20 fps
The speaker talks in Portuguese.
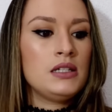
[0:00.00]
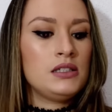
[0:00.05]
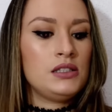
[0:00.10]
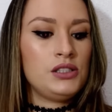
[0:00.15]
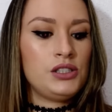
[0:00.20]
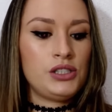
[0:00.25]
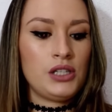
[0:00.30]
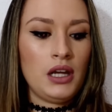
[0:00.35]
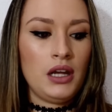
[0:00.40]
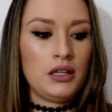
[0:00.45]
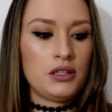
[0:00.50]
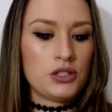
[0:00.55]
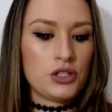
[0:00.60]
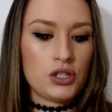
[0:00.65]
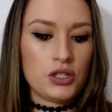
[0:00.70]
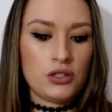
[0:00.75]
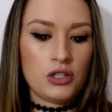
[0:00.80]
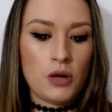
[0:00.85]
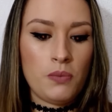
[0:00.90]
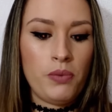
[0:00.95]
E
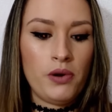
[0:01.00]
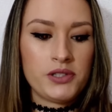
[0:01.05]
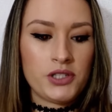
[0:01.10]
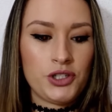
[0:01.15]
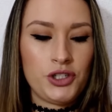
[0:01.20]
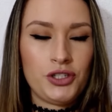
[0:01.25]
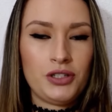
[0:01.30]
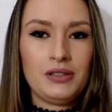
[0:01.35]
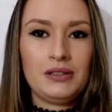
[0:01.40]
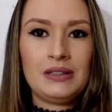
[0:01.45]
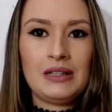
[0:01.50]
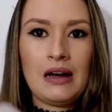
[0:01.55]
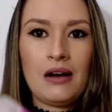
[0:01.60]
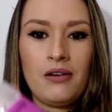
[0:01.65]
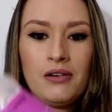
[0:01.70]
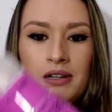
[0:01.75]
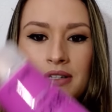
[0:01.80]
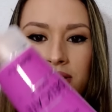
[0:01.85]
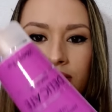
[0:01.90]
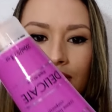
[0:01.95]
gente, já posso
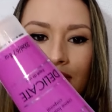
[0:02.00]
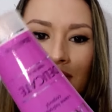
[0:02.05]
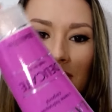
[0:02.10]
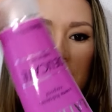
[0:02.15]
adiantar, olha.